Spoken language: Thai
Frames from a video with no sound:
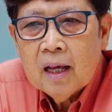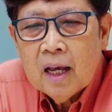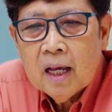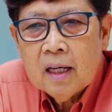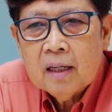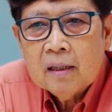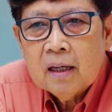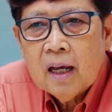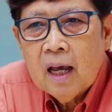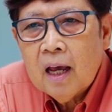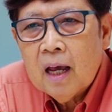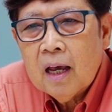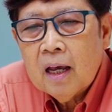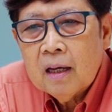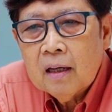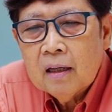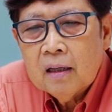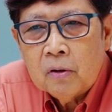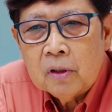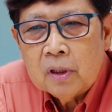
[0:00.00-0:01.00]
ให้แก่
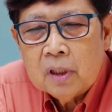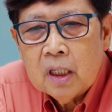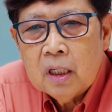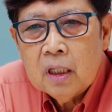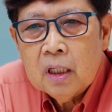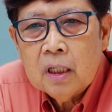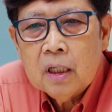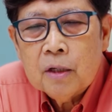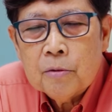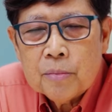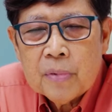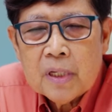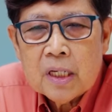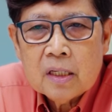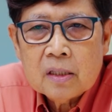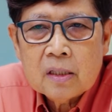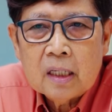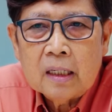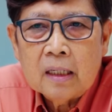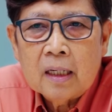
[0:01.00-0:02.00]
คนที่มี
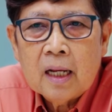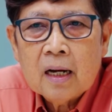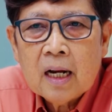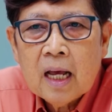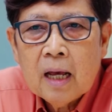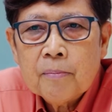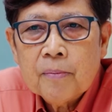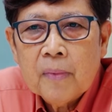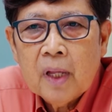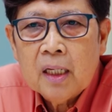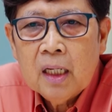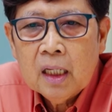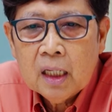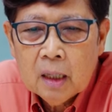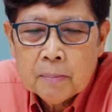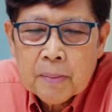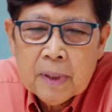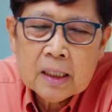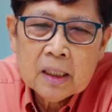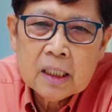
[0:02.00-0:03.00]
สิทธิ์ได้รับ อันนี้
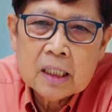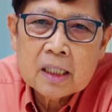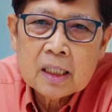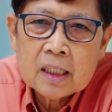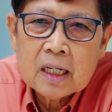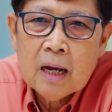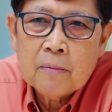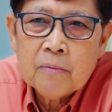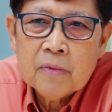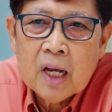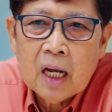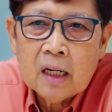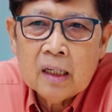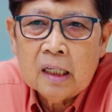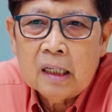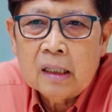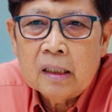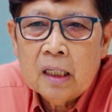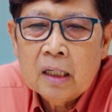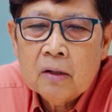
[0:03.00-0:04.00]
ก็เป็นกิจกรรมอย่าง
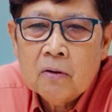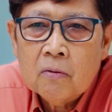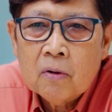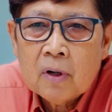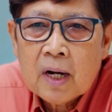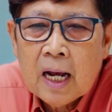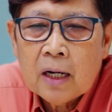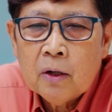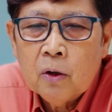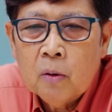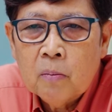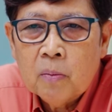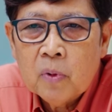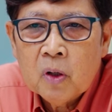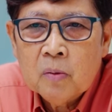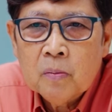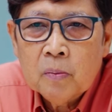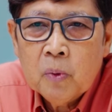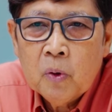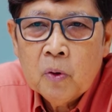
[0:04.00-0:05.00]
หนึ่งที่โครงการอบ
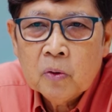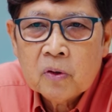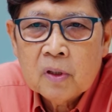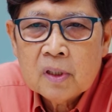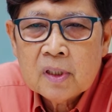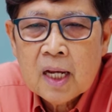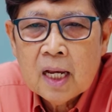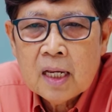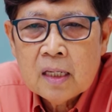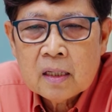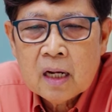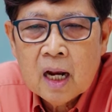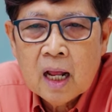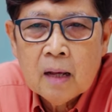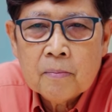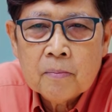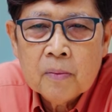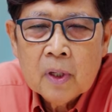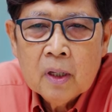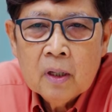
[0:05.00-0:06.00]
รมผู้สนใจอิส
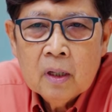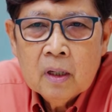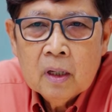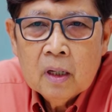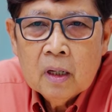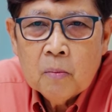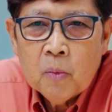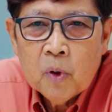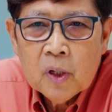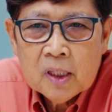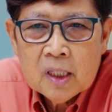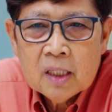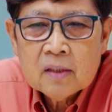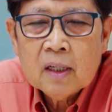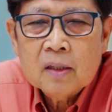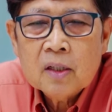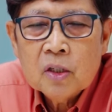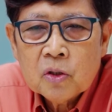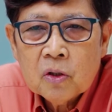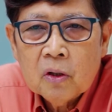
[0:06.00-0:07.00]
ลามมูลนิธิ
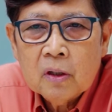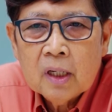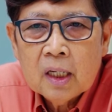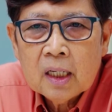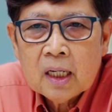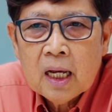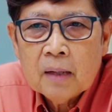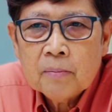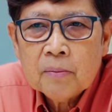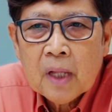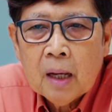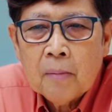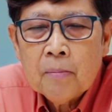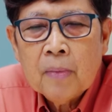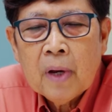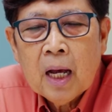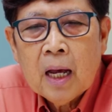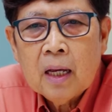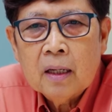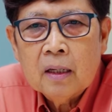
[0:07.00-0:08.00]
สันนิชนนะครับ
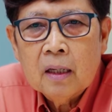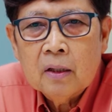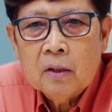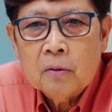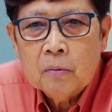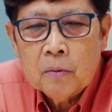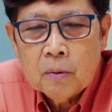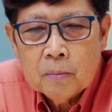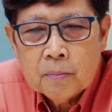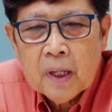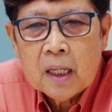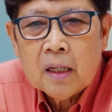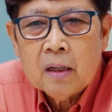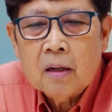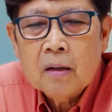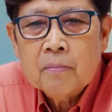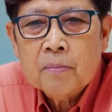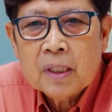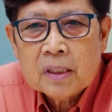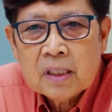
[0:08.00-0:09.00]
ทำมาอยู่เป็น
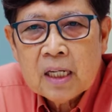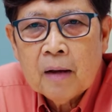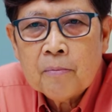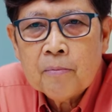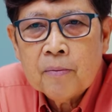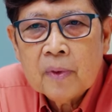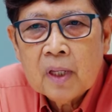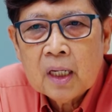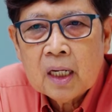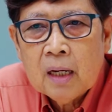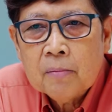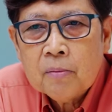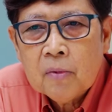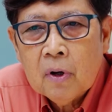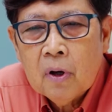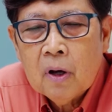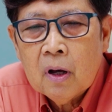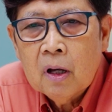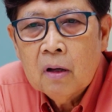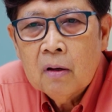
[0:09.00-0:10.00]
ประจำนะครับ
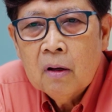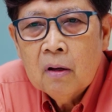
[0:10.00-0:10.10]
ก็